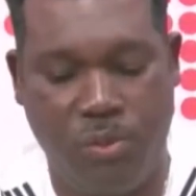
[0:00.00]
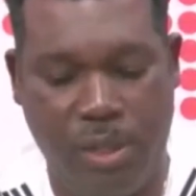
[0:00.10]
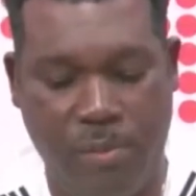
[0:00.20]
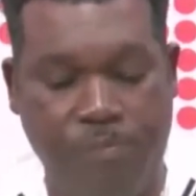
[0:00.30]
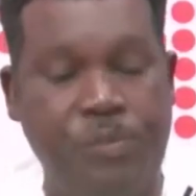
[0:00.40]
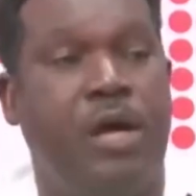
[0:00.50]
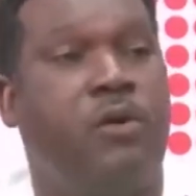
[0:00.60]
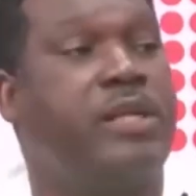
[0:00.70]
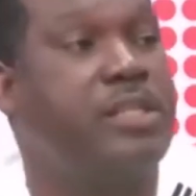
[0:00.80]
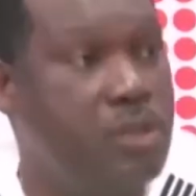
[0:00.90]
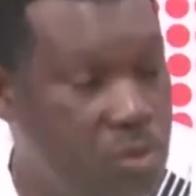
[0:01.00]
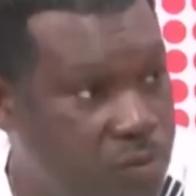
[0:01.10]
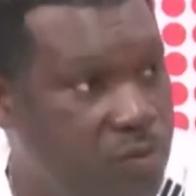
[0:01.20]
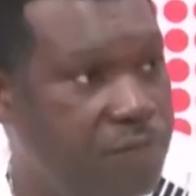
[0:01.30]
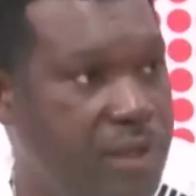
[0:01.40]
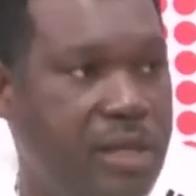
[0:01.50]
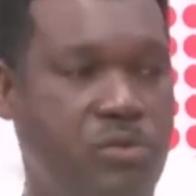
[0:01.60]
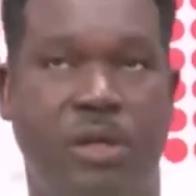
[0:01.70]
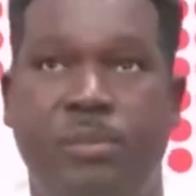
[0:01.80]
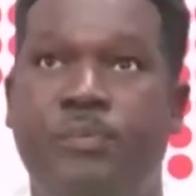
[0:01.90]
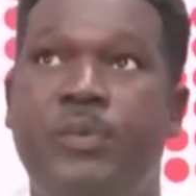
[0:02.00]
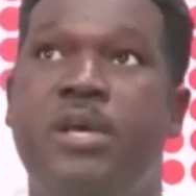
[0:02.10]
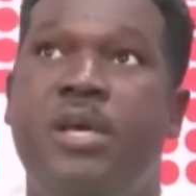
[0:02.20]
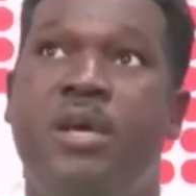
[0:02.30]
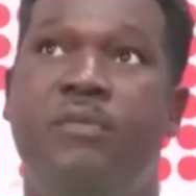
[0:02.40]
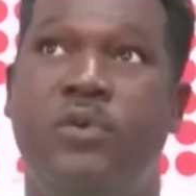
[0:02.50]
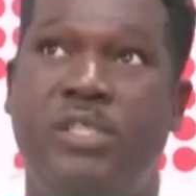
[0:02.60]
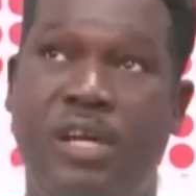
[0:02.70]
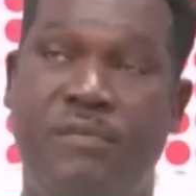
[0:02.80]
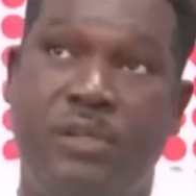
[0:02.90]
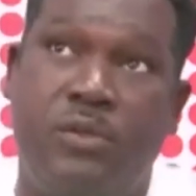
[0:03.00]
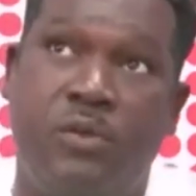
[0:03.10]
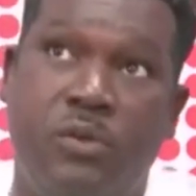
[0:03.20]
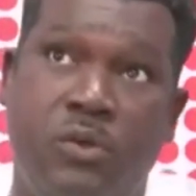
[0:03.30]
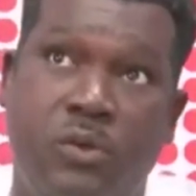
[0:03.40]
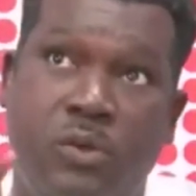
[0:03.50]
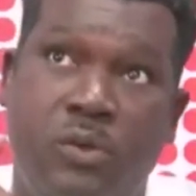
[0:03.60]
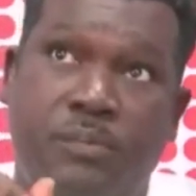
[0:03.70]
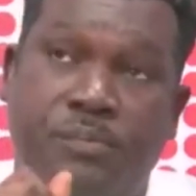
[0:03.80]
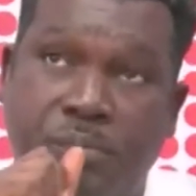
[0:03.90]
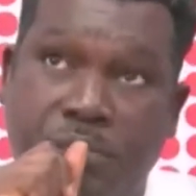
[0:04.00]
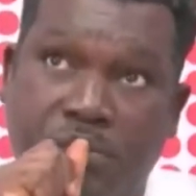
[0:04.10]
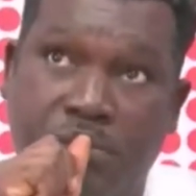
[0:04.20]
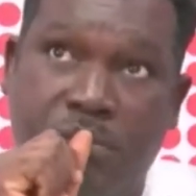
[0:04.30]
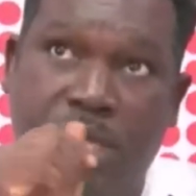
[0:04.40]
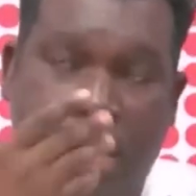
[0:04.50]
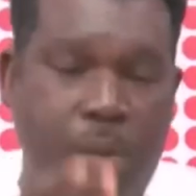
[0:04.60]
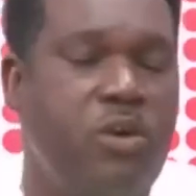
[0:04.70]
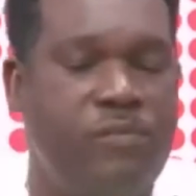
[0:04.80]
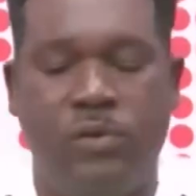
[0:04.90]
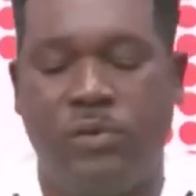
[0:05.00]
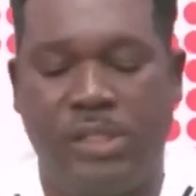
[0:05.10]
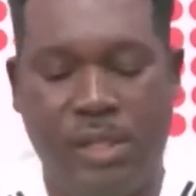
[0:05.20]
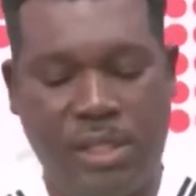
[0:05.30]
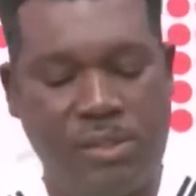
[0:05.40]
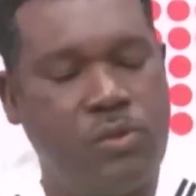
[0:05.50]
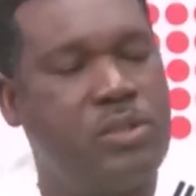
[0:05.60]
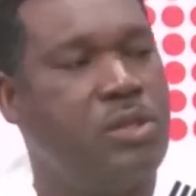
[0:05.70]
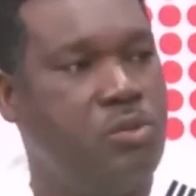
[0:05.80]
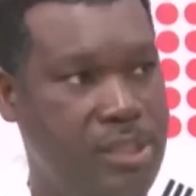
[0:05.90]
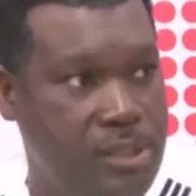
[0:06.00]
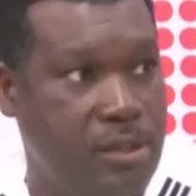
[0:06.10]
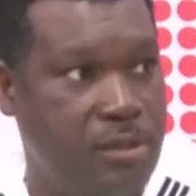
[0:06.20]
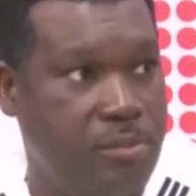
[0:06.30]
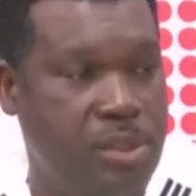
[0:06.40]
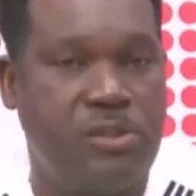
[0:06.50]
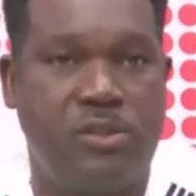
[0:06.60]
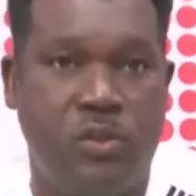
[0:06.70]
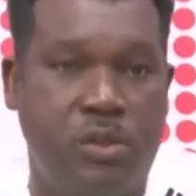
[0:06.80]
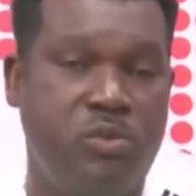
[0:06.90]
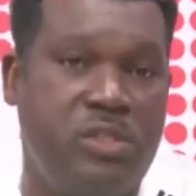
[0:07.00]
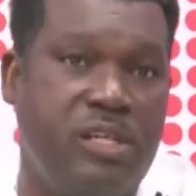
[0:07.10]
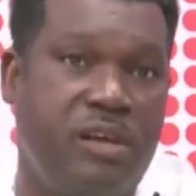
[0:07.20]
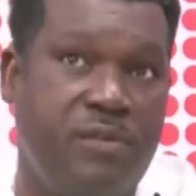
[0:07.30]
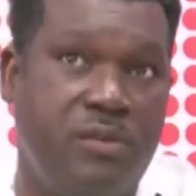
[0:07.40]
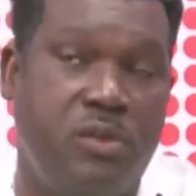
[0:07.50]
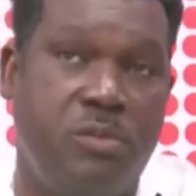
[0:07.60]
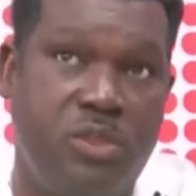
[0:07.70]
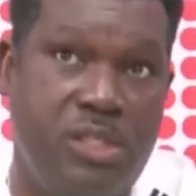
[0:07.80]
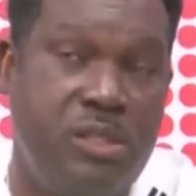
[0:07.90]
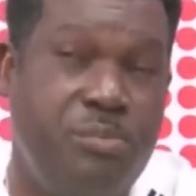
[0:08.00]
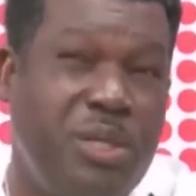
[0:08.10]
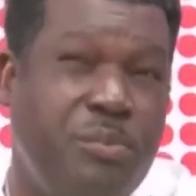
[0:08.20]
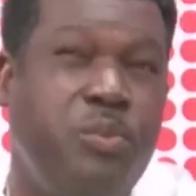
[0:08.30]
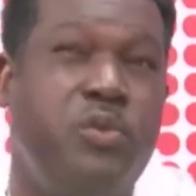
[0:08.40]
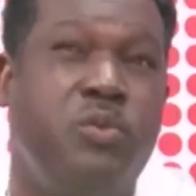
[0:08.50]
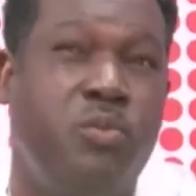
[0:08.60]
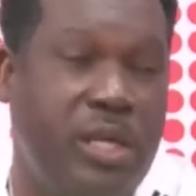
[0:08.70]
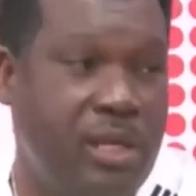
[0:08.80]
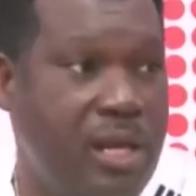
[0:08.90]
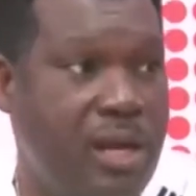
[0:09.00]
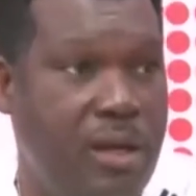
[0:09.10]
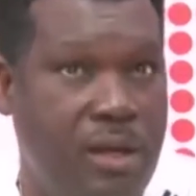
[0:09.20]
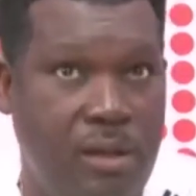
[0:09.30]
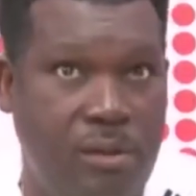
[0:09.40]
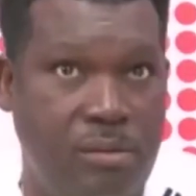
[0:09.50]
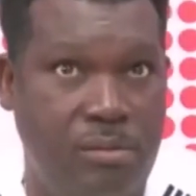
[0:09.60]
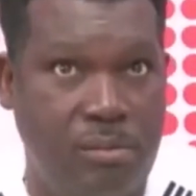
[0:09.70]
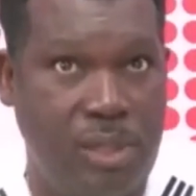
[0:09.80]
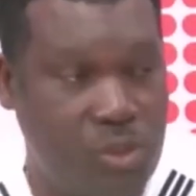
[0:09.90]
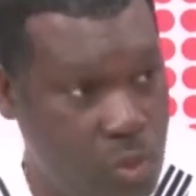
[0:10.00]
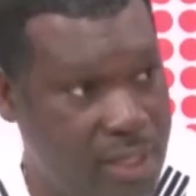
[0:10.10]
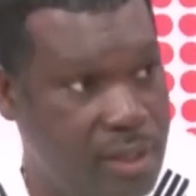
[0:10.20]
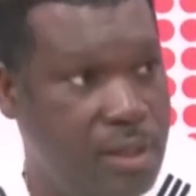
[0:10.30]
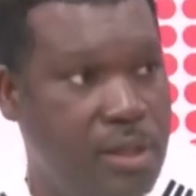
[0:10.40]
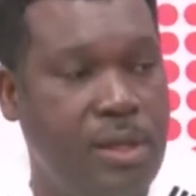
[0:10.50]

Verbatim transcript: problème-là. Alors qu'est-ce que nous pouvons faire actuellement Il faut dire en fait que D'abord, c'est une question de salubrité, parce que ce sont des moustiques, en fait, ce sont des moustiques qui piquent plus ou moins dans la soirée